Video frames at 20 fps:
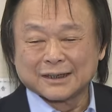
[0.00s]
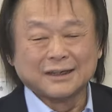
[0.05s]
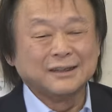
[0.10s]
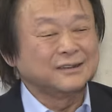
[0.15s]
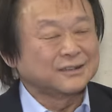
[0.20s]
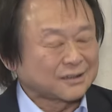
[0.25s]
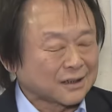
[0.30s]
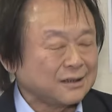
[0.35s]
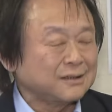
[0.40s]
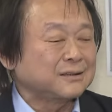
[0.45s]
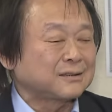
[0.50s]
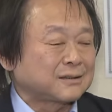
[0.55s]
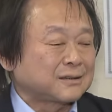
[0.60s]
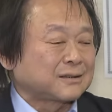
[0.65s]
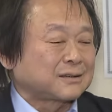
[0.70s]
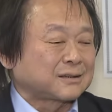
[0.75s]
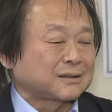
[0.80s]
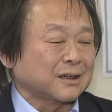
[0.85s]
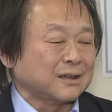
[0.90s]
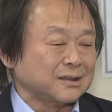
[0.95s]
对这
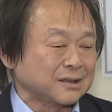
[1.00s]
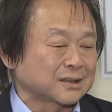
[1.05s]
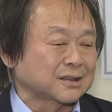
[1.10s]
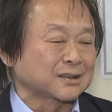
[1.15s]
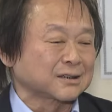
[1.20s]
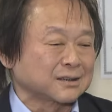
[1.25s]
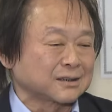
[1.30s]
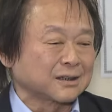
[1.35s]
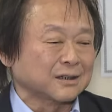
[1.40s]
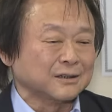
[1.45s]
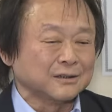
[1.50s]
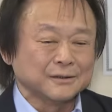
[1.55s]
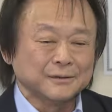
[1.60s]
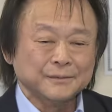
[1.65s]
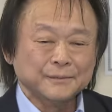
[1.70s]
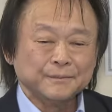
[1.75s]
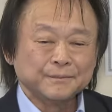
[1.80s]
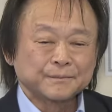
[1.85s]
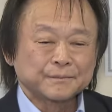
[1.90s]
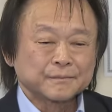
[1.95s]
这一次的
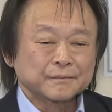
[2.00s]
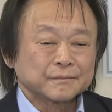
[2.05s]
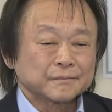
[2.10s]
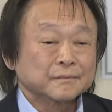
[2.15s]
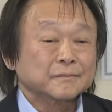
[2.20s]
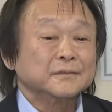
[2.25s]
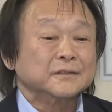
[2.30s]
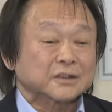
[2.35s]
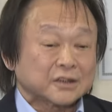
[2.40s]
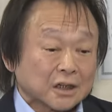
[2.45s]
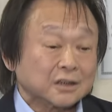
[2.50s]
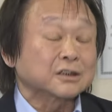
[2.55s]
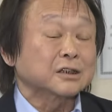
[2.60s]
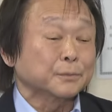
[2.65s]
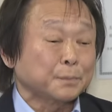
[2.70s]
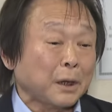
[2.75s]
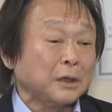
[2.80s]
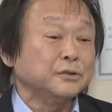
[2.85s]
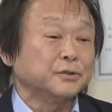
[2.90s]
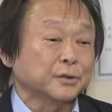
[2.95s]
这一
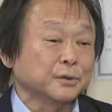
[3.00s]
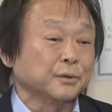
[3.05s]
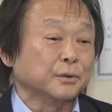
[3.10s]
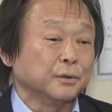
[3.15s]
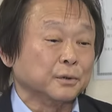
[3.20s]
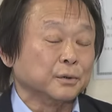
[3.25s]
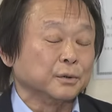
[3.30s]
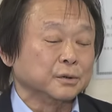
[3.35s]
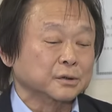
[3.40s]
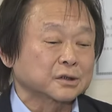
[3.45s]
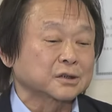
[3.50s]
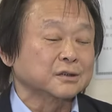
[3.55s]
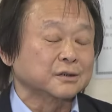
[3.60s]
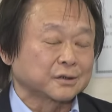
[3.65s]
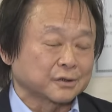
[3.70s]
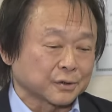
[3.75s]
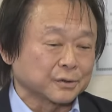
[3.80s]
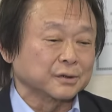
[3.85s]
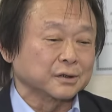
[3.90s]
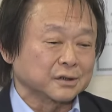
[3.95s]
次判决，我我是
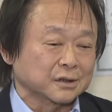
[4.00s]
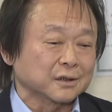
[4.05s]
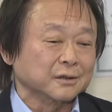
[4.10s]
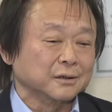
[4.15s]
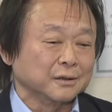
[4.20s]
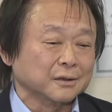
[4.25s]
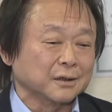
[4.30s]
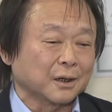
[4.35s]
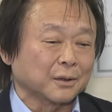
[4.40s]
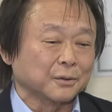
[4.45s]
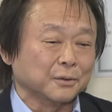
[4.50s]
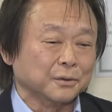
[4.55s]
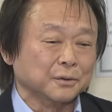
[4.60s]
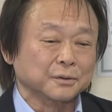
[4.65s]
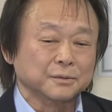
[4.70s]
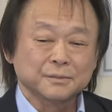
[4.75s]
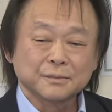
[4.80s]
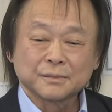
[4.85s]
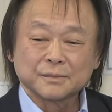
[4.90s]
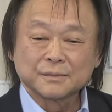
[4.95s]
觉得真的让
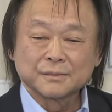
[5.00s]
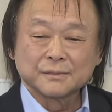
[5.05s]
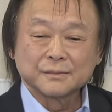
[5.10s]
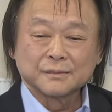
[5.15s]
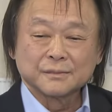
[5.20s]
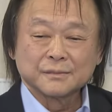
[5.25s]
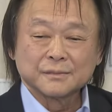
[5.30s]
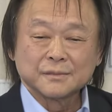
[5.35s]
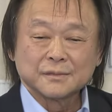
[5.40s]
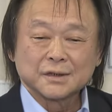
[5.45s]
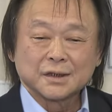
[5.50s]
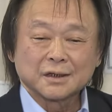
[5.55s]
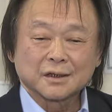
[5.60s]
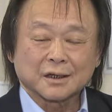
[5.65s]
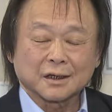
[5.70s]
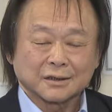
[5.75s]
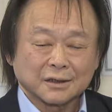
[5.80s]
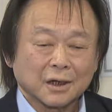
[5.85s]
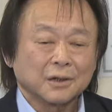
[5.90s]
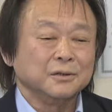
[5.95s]
我
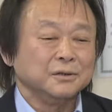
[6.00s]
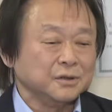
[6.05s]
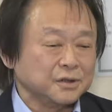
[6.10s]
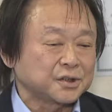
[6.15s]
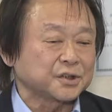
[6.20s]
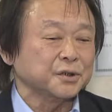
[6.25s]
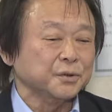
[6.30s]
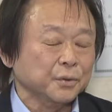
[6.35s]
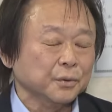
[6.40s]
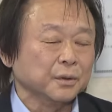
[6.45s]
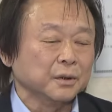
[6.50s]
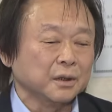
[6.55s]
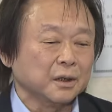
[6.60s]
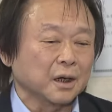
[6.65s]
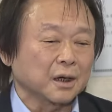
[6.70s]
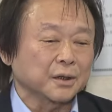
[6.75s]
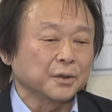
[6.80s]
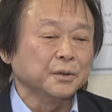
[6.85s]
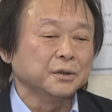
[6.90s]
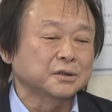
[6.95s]
感到很欣慰
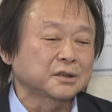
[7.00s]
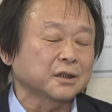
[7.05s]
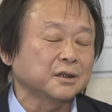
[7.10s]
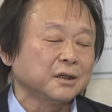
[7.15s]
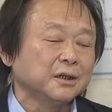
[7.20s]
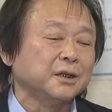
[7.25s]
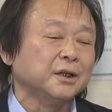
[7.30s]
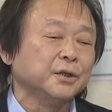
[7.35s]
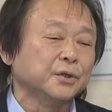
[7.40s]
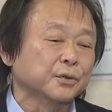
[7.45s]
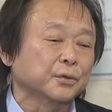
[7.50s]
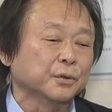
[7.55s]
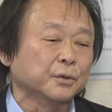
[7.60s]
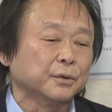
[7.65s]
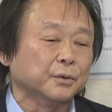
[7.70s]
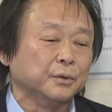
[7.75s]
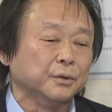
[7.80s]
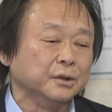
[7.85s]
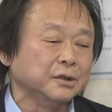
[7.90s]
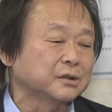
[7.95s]
啦，因为这一年多
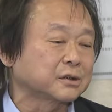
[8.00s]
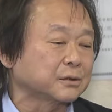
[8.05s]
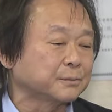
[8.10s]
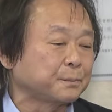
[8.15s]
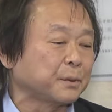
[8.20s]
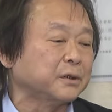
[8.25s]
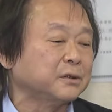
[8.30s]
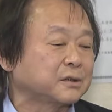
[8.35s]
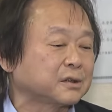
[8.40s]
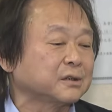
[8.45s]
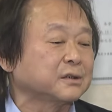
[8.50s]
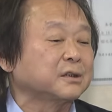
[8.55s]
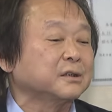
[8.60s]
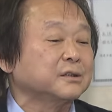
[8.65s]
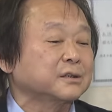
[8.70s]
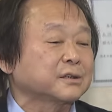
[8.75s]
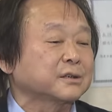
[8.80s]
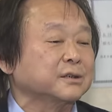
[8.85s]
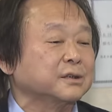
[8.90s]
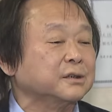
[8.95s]
我一直被这
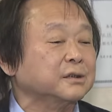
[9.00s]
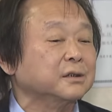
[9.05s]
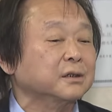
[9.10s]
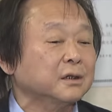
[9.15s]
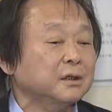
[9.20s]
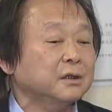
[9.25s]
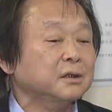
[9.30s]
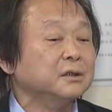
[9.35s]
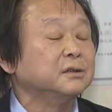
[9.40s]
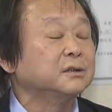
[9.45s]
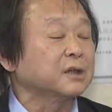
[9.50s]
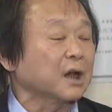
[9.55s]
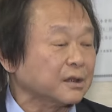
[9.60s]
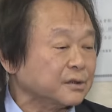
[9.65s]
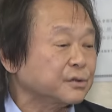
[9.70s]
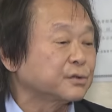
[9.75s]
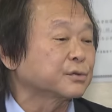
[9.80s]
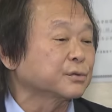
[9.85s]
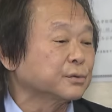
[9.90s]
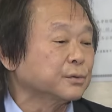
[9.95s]
件事情
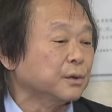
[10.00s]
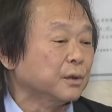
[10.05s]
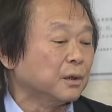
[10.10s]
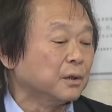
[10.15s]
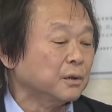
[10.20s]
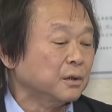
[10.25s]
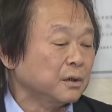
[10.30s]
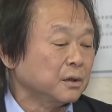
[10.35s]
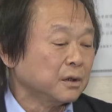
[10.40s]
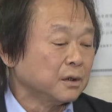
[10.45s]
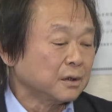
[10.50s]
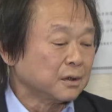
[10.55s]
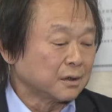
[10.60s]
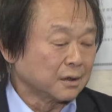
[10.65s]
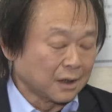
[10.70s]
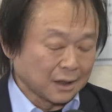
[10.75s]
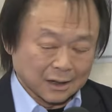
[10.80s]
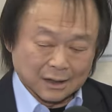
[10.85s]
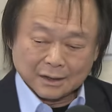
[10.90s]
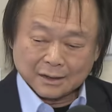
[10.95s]
缠住哦，
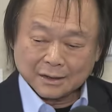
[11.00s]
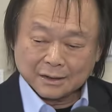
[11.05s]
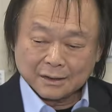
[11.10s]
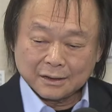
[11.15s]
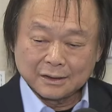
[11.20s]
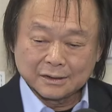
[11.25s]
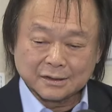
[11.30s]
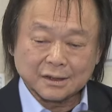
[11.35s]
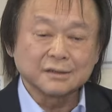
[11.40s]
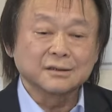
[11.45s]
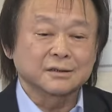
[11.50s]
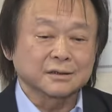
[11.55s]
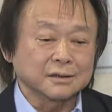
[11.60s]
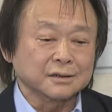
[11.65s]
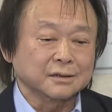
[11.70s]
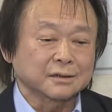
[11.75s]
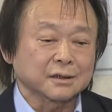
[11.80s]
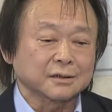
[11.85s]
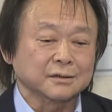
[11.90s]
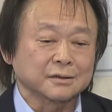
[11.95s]
那一阵子
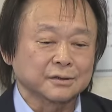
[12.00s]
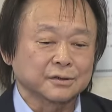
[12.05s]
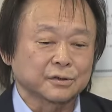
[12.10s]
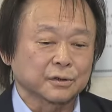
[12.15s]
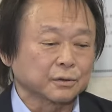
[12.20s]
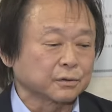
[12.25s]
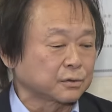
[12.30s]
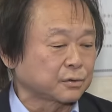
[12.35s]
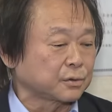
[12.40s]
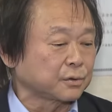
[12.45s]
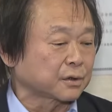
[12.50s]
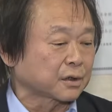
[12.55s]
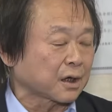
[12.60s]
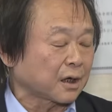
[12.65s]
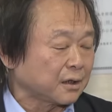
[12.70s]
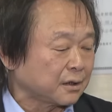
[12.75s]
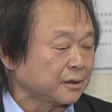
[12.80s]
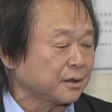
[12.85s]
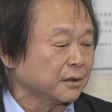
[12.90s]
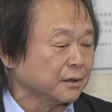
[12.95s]
一阵子就去
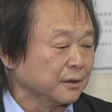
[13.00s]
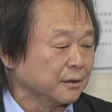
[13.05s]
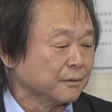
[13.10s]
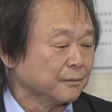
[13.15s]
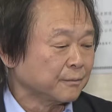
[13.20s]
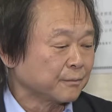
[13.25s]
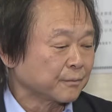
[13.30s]
开庭。